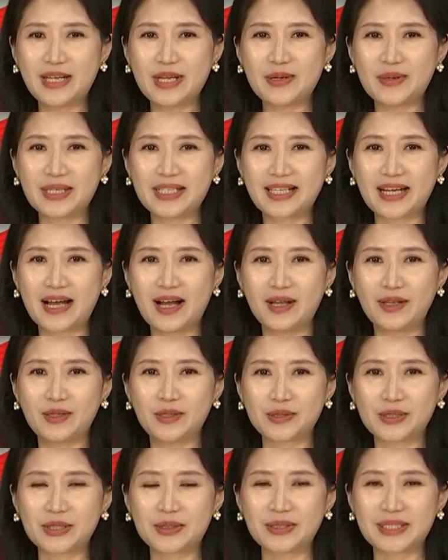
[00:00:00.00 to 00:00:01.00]
六月一号
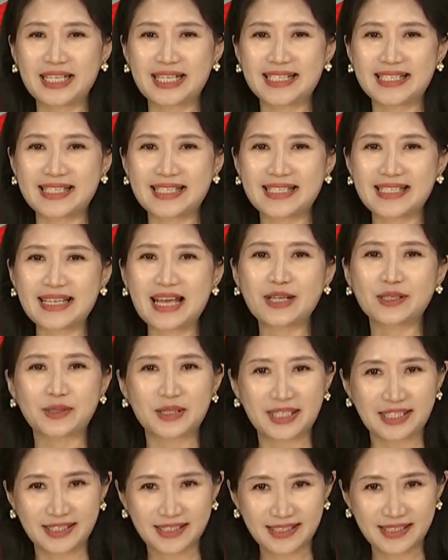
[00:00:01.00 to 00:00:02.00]
龙舟点睛下
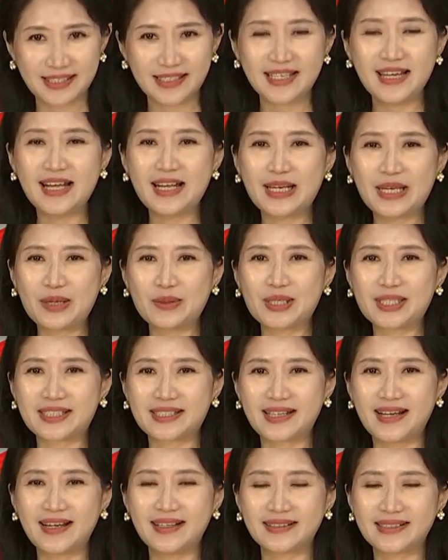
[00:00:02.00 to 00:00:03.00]
水仪式，六月
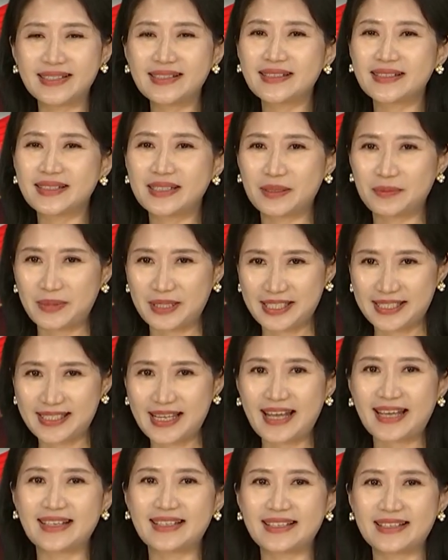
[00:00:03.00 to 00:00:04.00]
十号正式比
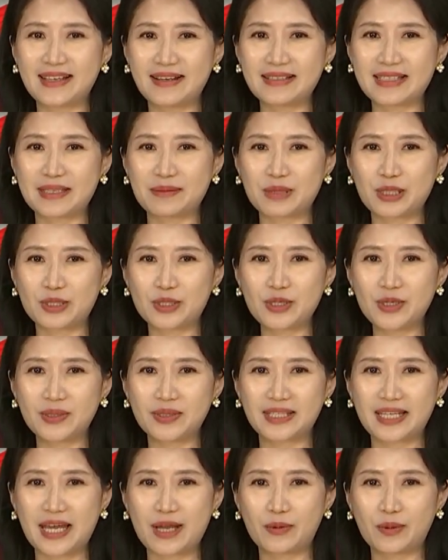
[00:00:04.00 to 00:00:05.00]
赛，邀请民
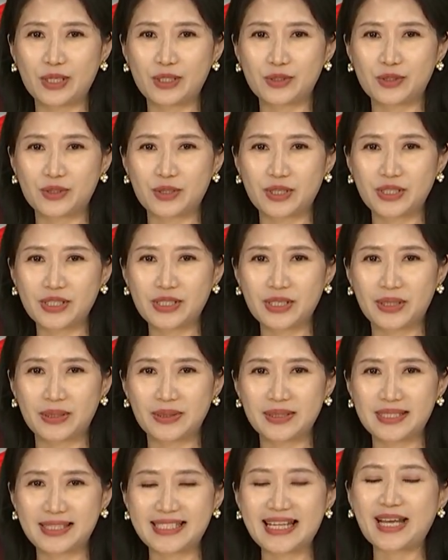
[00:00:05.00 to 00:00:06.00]
众来为选
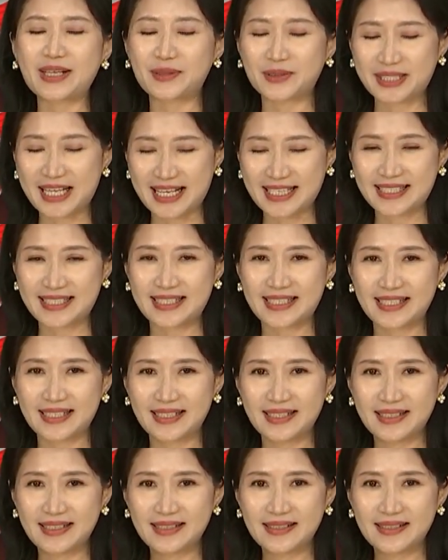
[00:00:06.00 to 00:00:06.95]
手加油打气。